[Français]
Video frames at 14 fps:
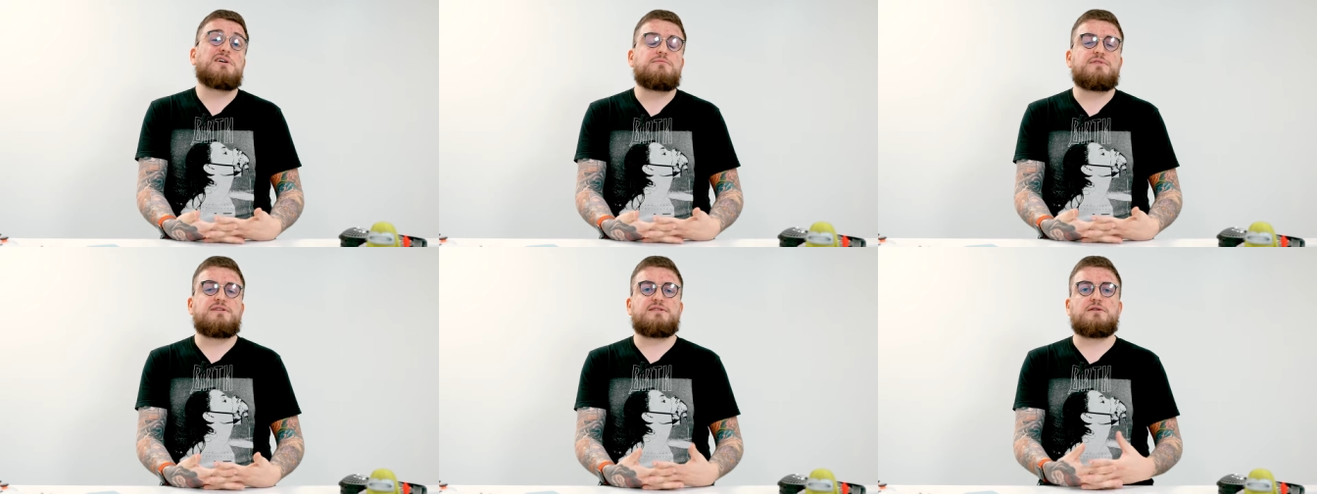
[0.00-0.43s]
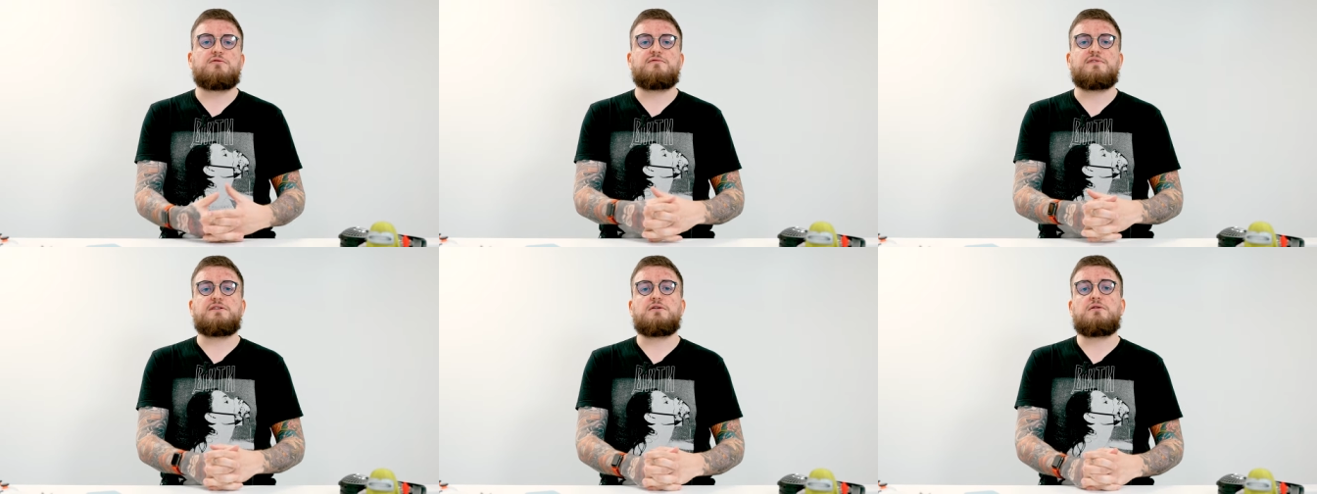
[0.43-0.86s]
comme des
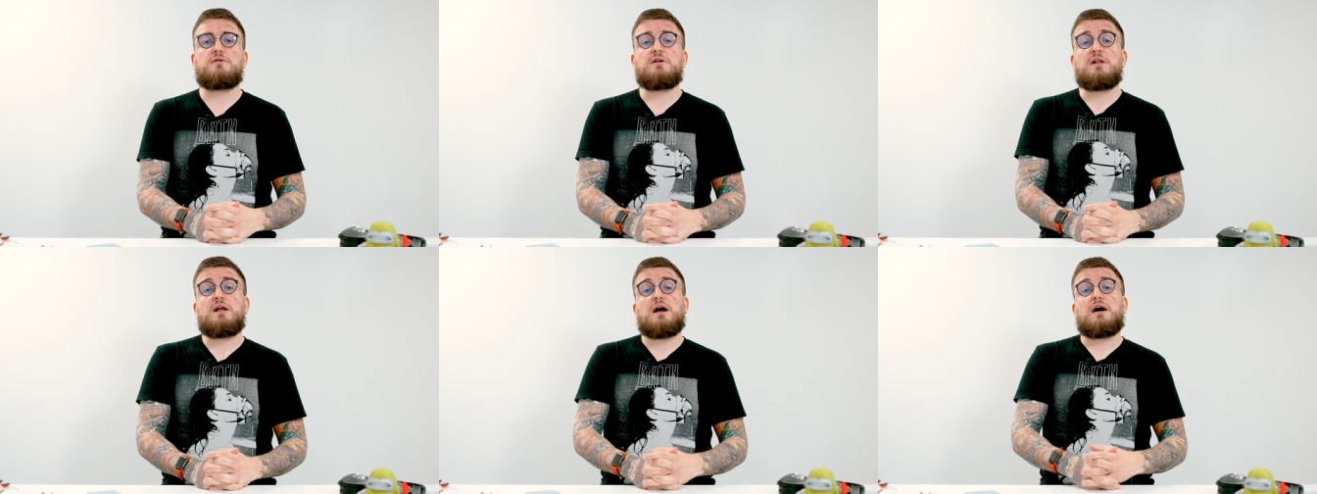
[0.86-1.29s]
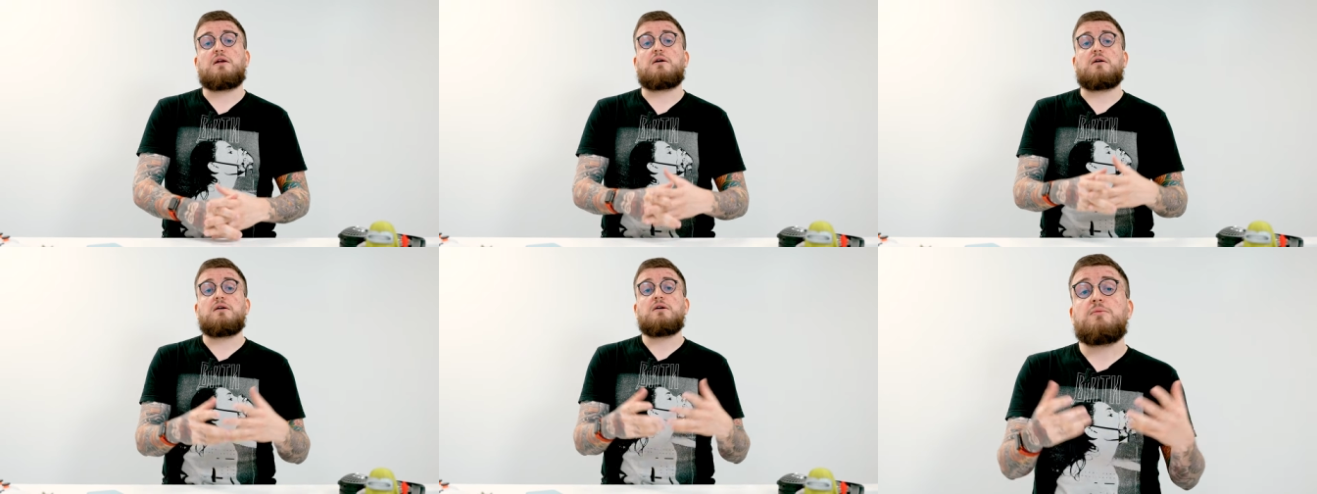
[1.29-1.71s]
inconvénients.
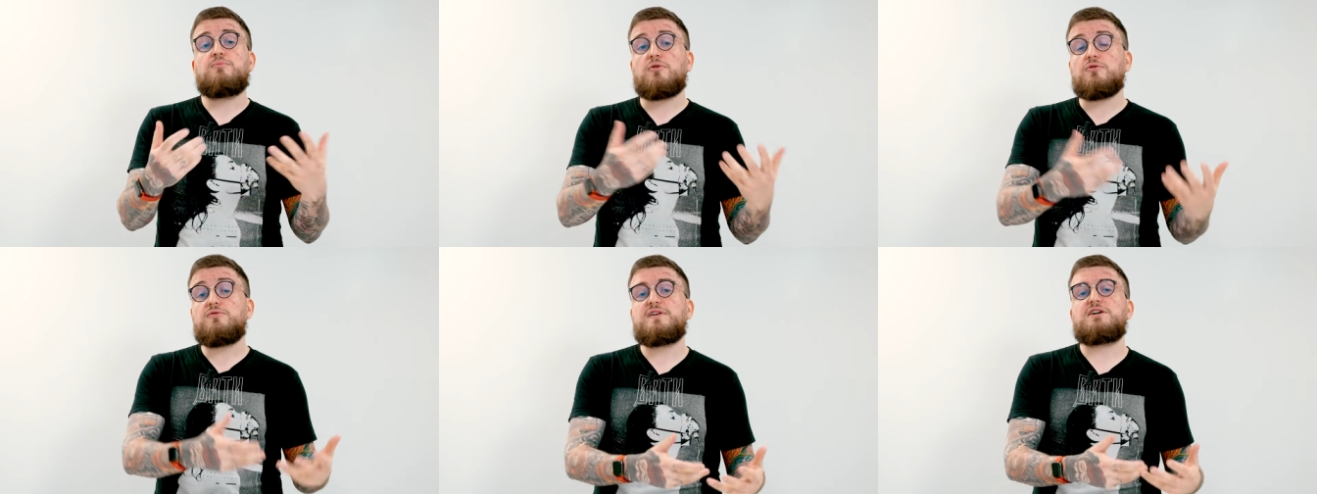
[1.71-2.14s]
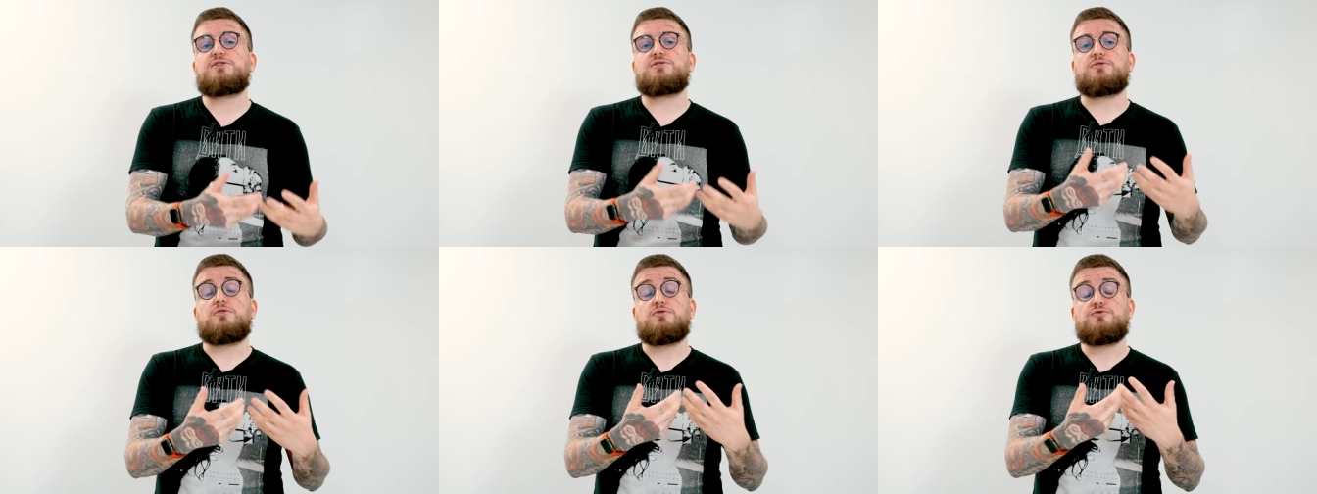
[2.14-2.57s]
Alors, pour
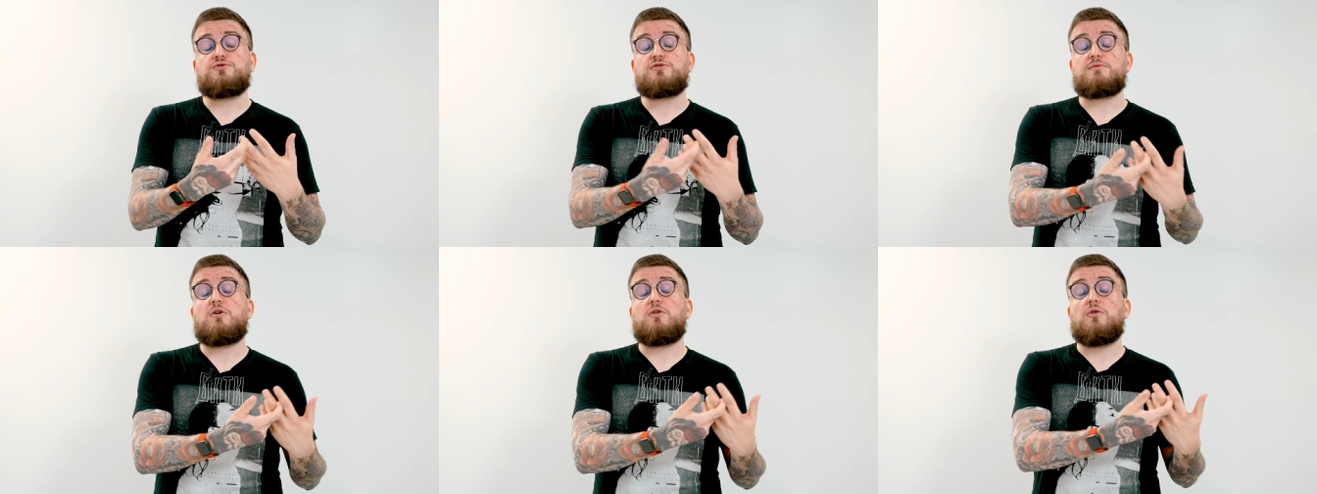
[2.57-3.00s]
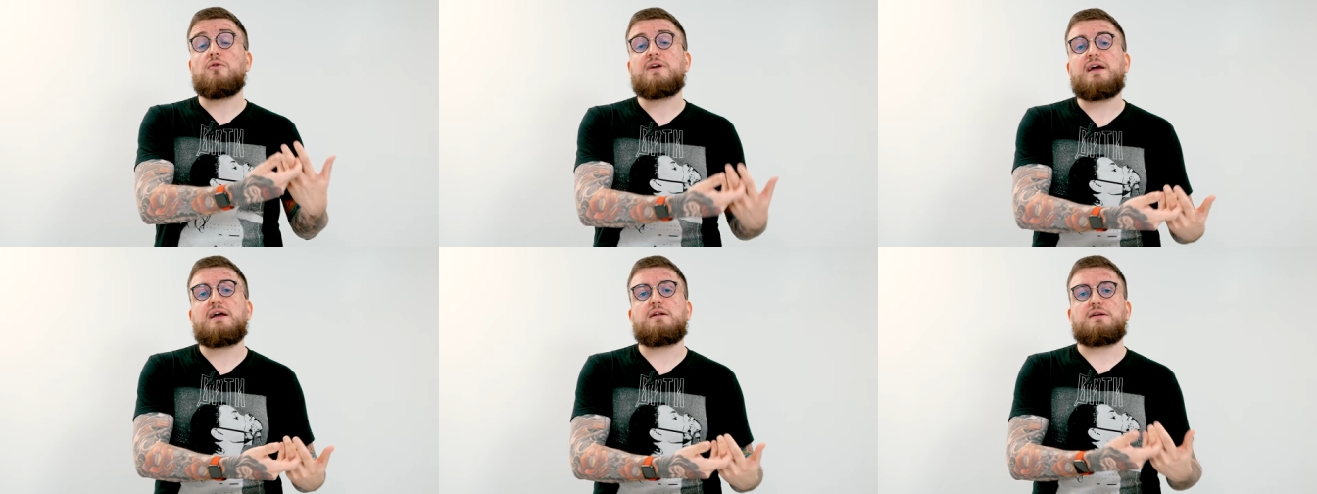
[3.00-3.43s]
l'usage justement
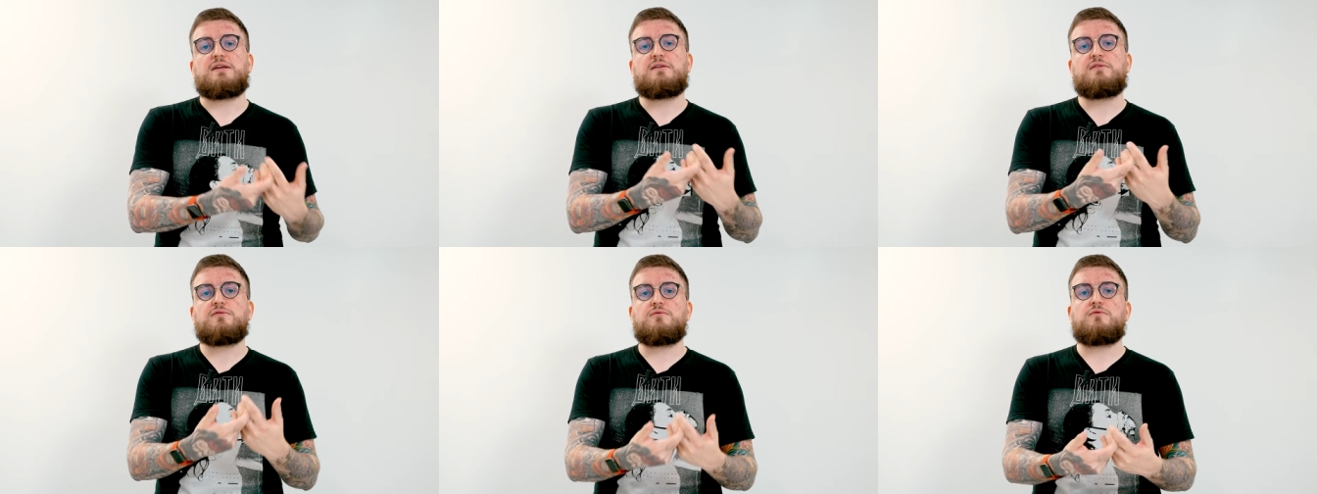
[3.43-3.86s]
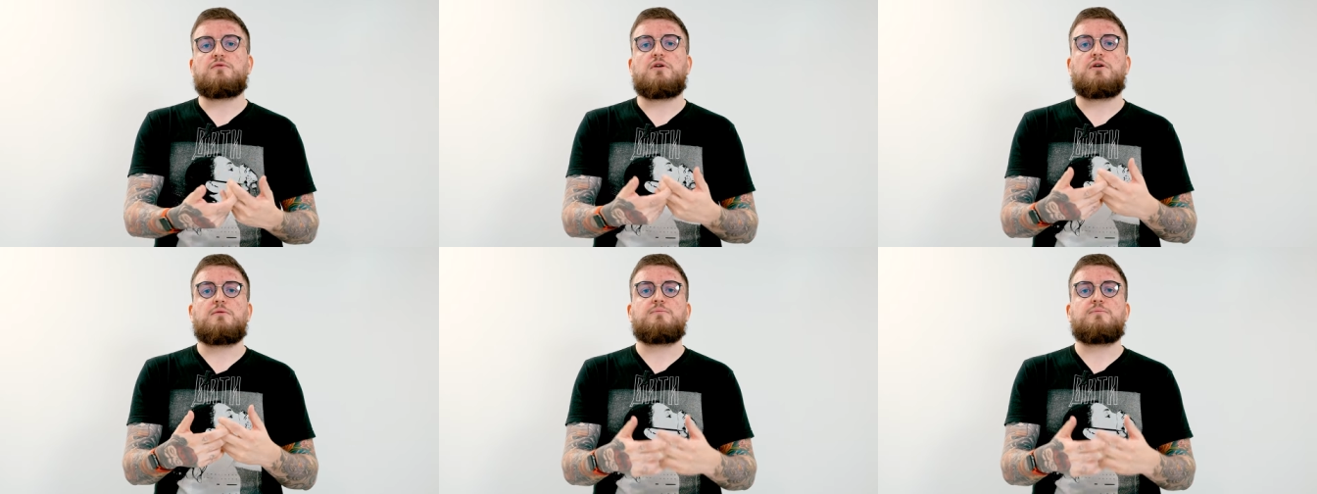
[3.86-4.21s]
auquel ils sont euh,